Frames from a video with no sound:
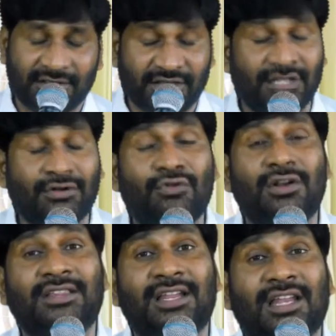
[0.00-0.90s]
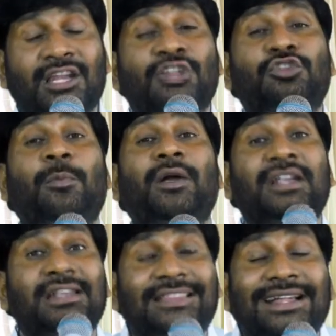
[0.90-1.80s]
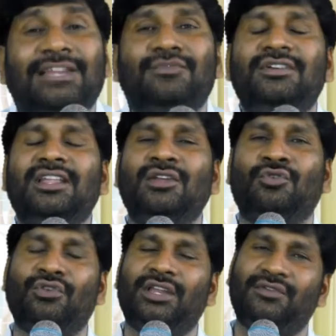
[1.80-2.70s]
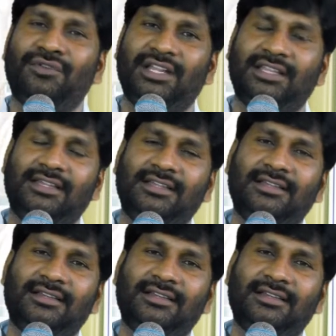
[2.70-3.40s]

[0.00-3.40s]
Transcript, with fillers: తనకు కూడా తన అన్నలతో పాటు ఇంటి దగ్గర ఉండాలని కోరిక ఉండేది